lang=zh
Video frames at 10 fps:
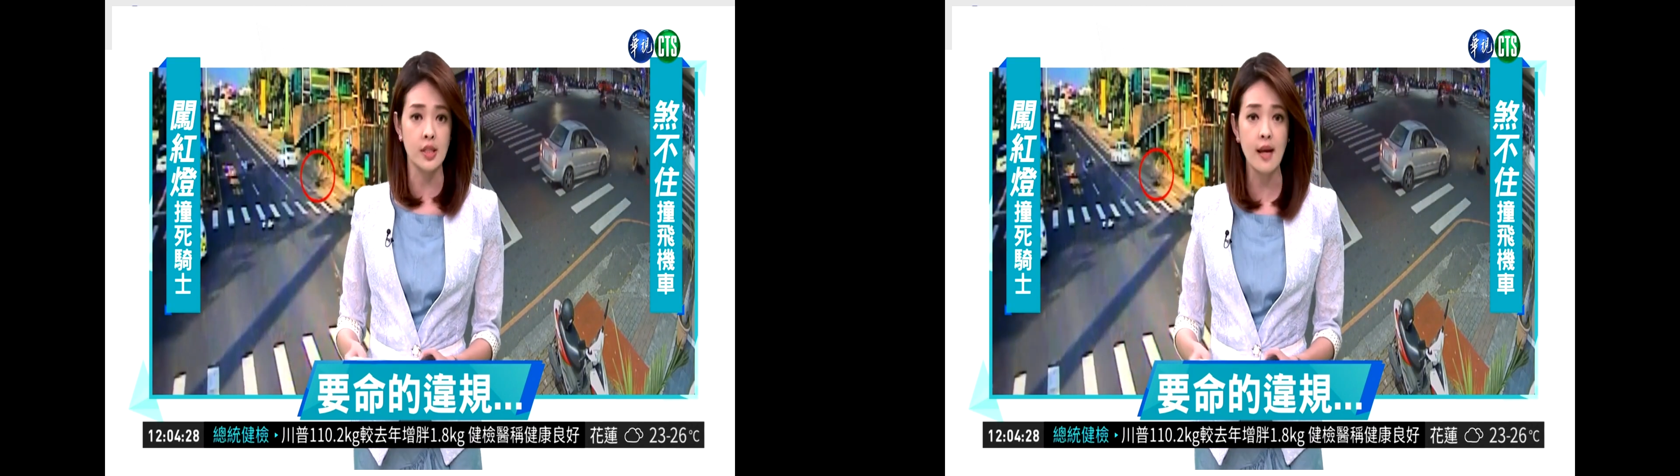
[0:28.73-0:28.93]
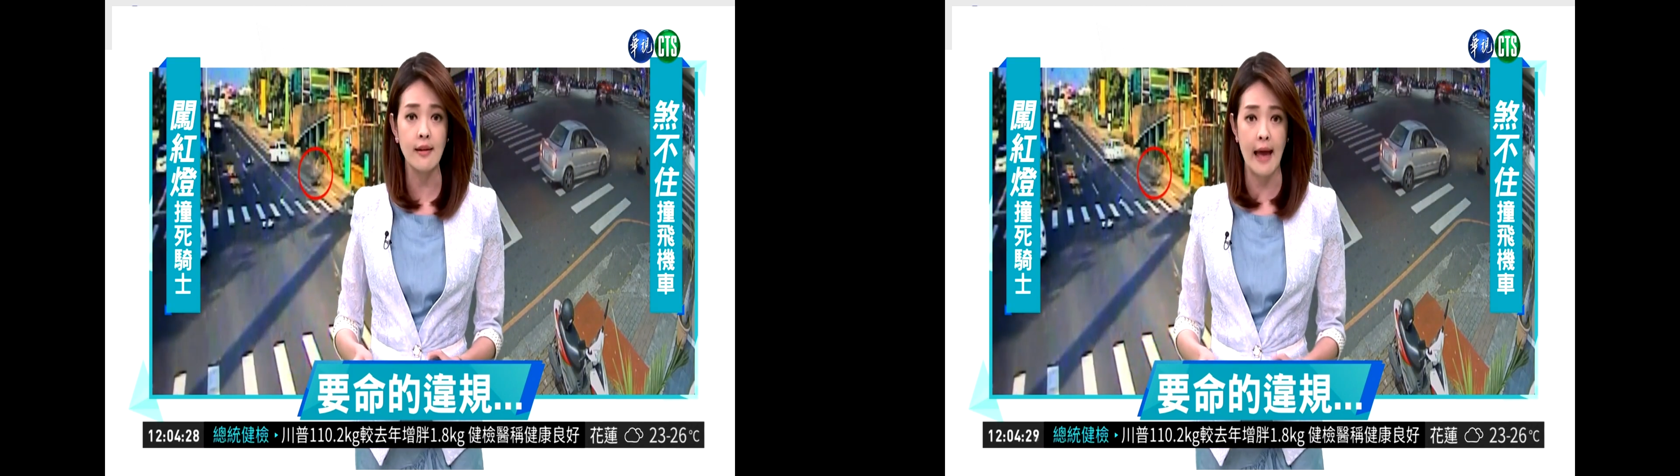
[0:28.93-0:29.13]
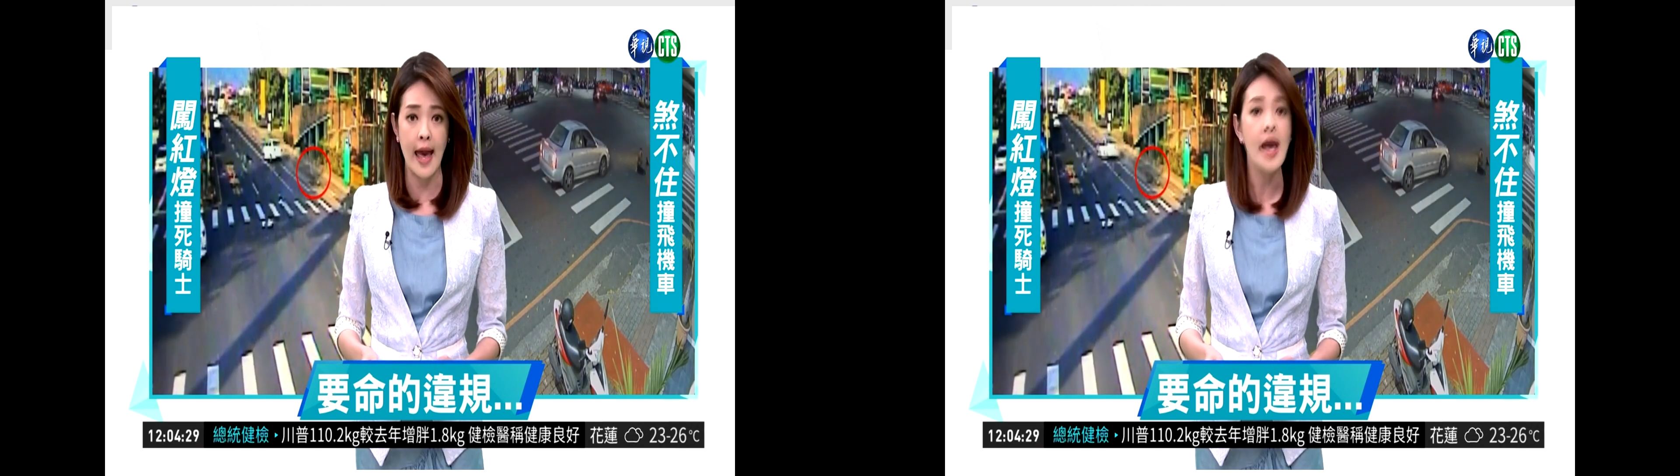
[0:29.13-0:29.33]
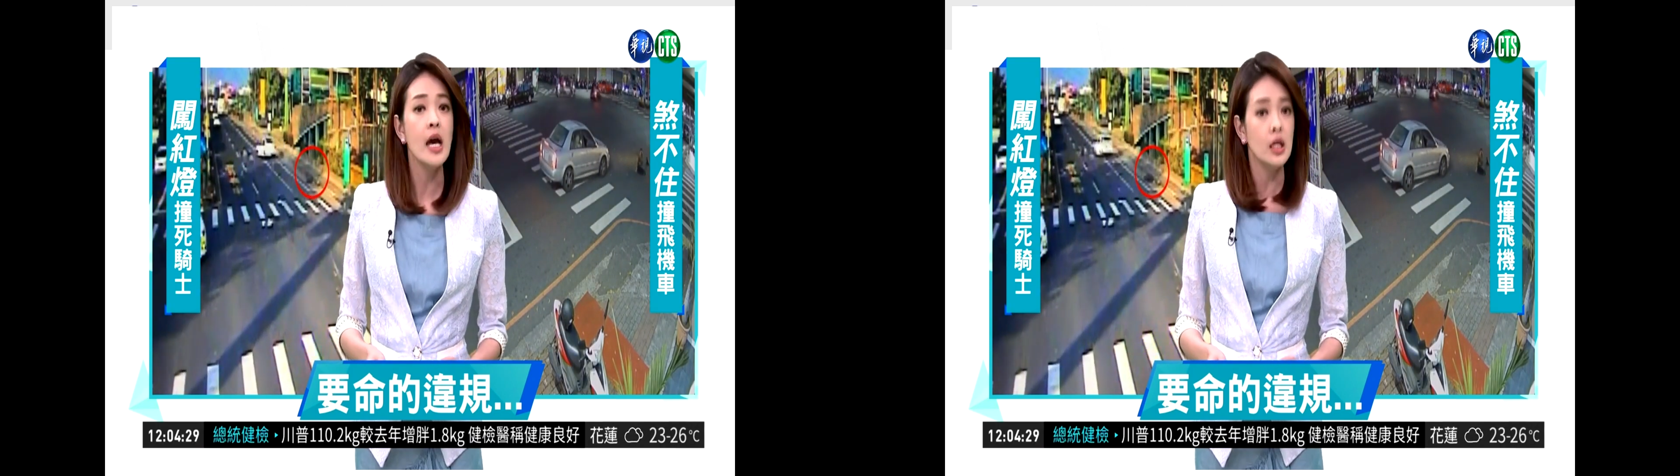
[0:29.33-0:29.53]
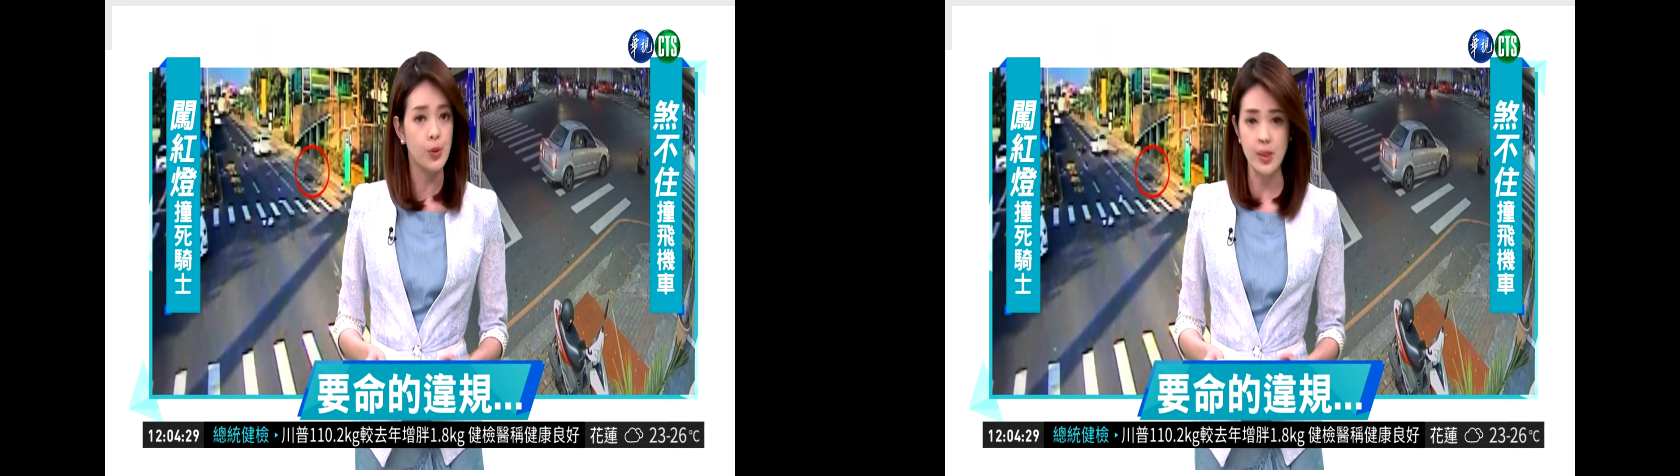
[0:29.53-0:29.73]
上来，
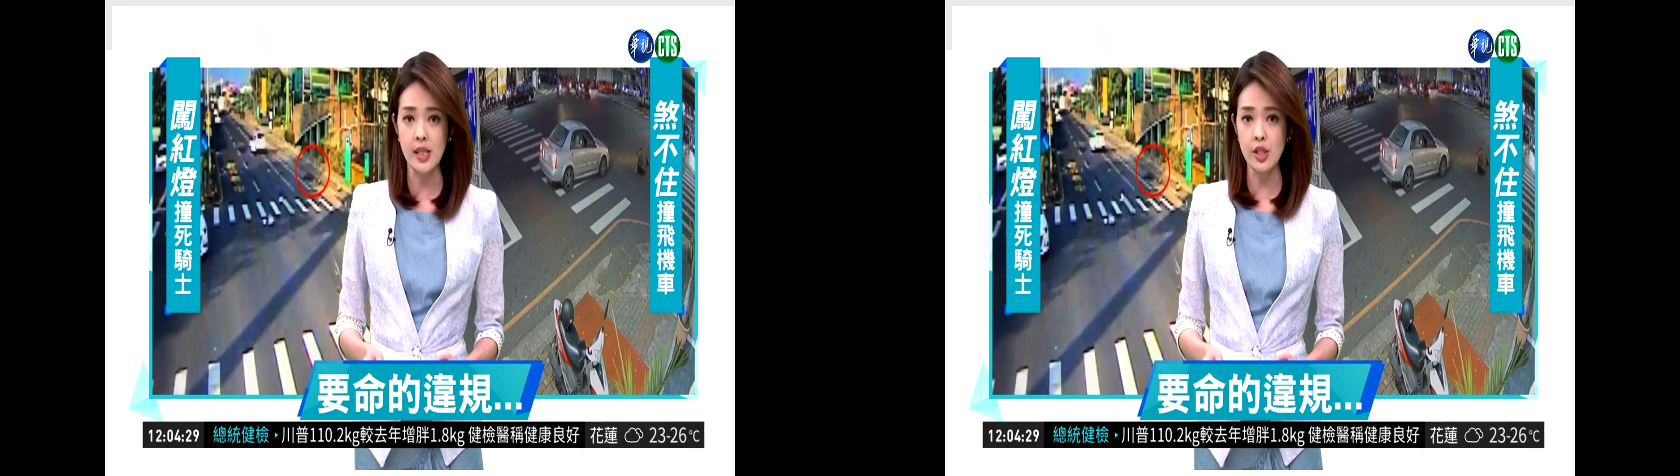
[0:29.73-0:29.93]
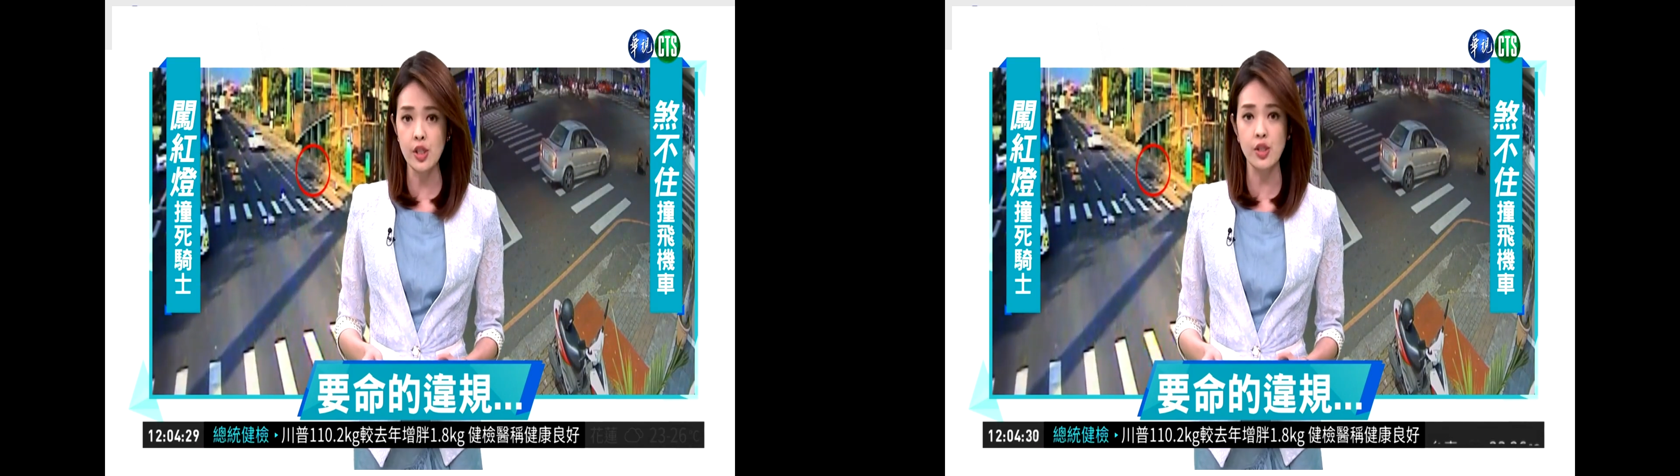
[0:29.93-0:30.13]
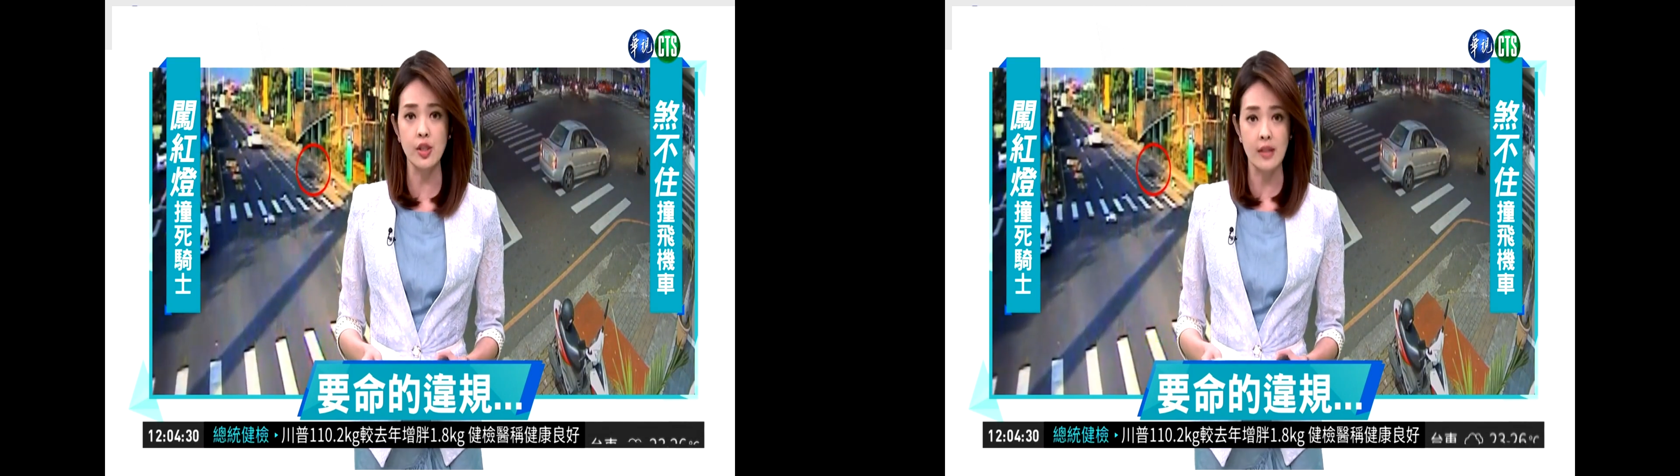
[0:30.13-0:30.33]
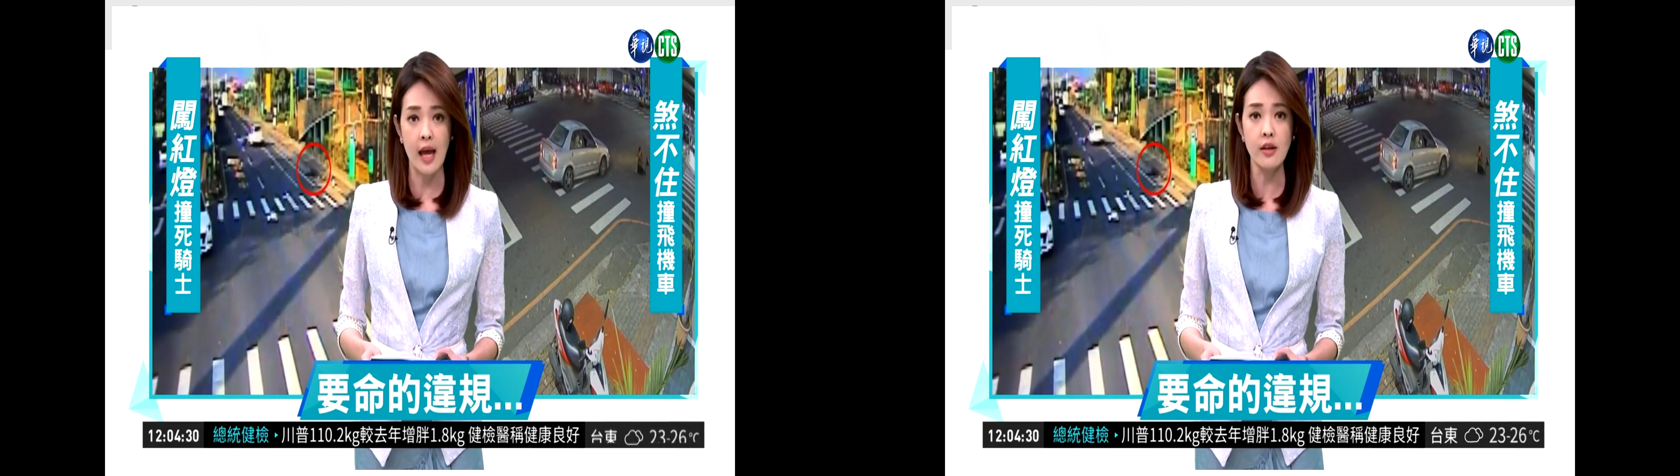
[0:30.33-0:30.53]
女骑士是。